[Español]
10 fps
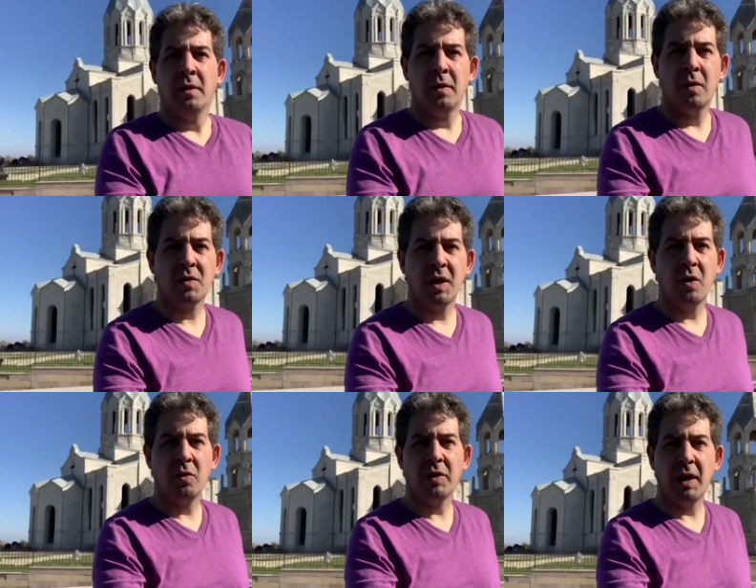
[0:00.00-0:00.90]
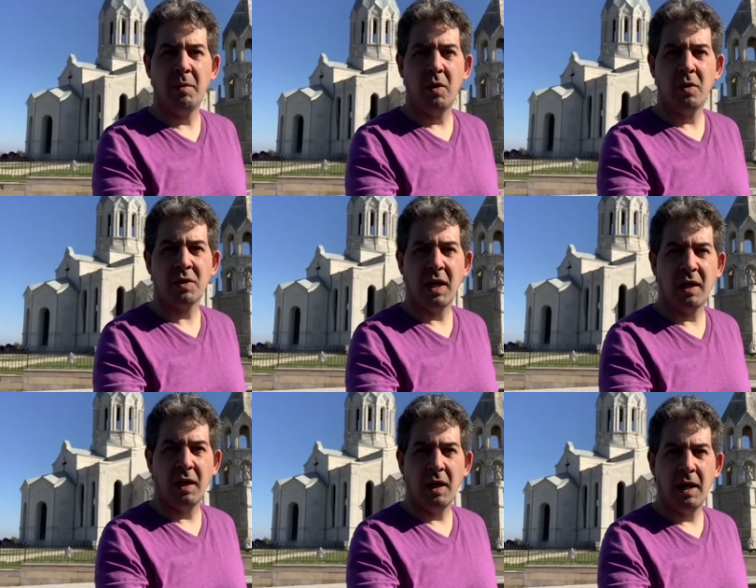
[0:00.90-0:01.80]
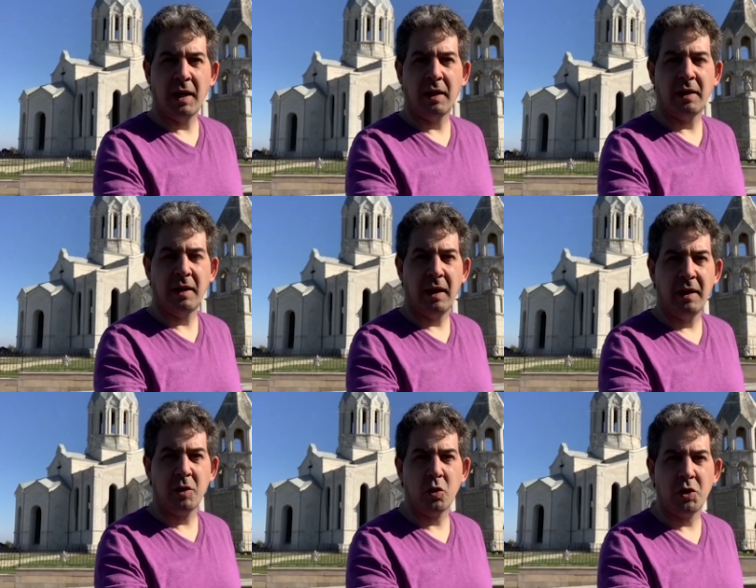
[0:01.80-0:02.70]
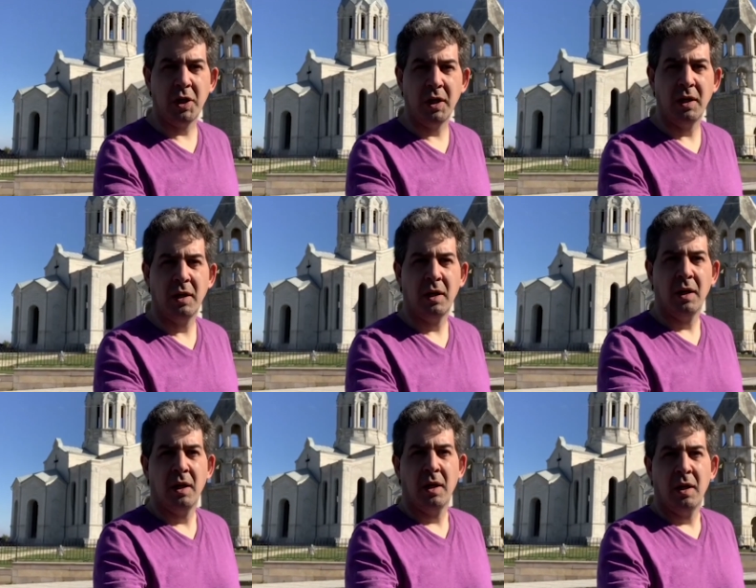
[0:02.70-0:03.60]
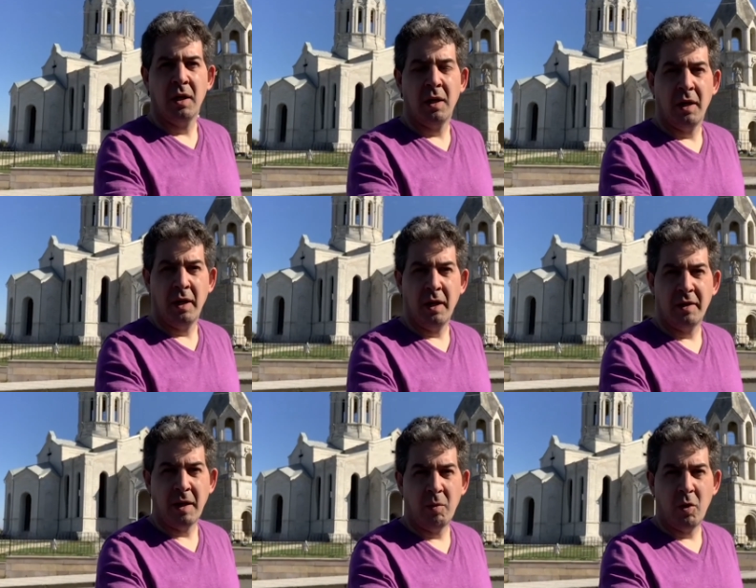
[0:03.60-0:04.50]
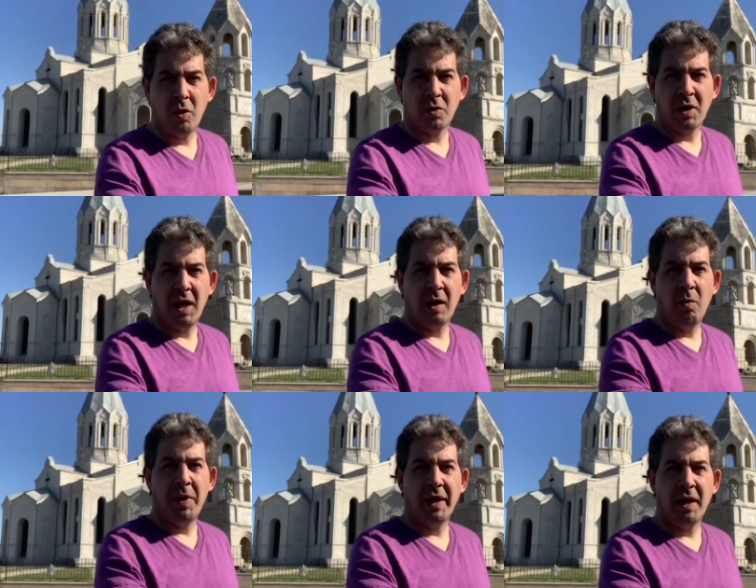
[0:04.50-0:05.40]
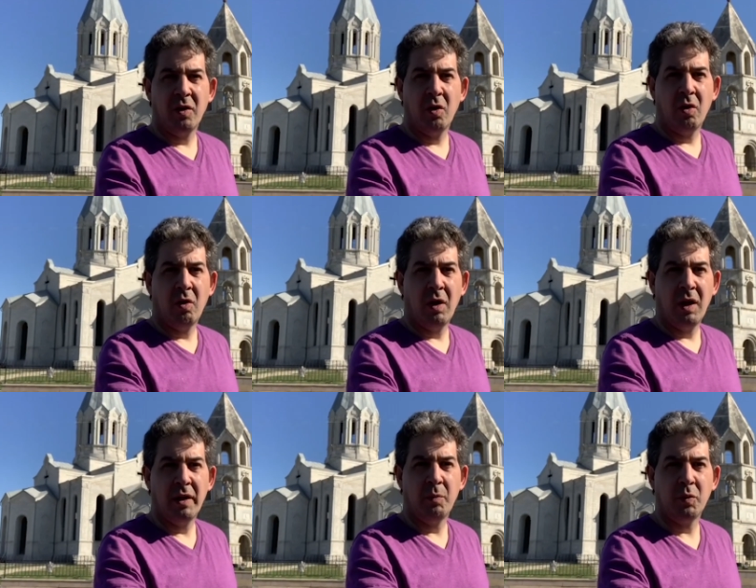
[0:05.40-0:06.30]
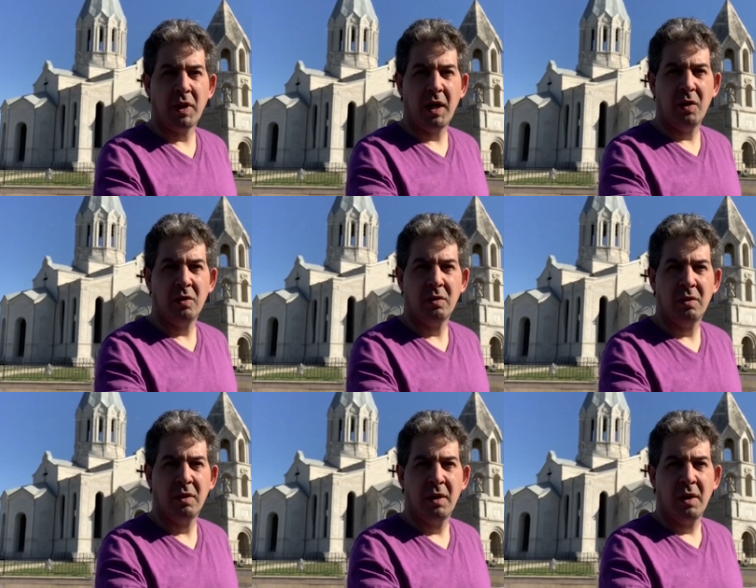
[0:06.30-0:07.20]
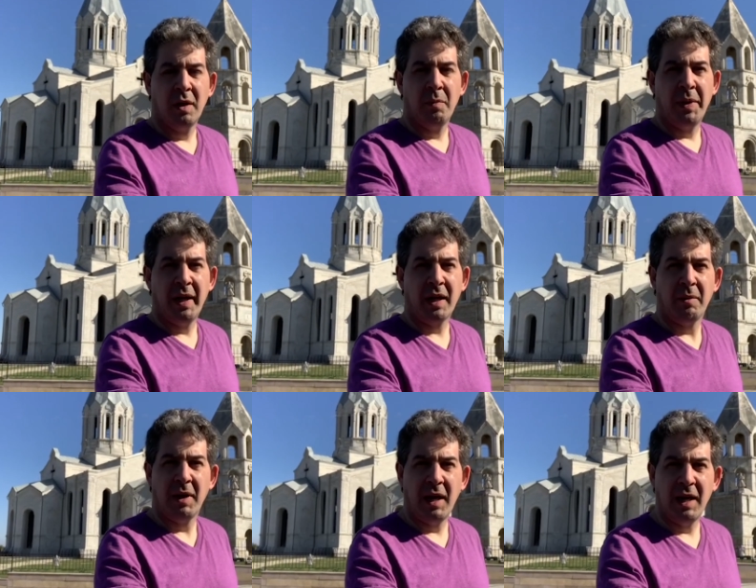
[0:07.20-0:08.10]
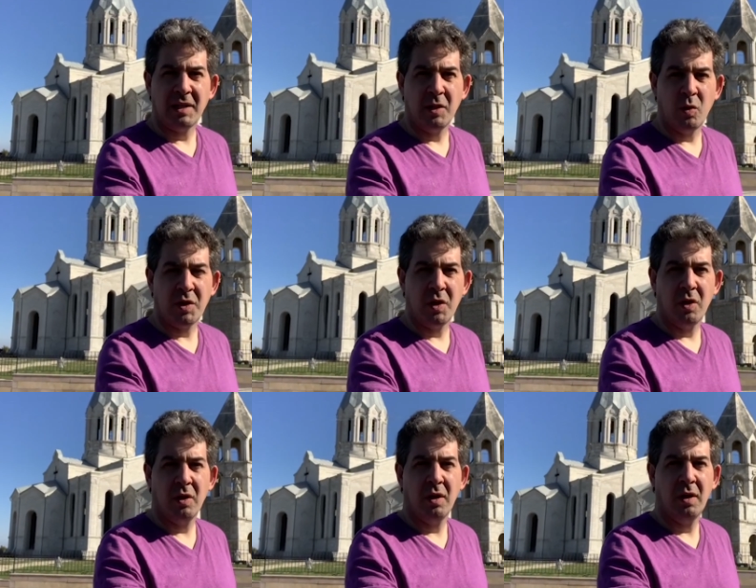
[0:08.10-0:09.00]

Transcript: Nos encontramos aquí en la Catedral de Yuyi, eh, estamos acompañando al diputado para que vea la situación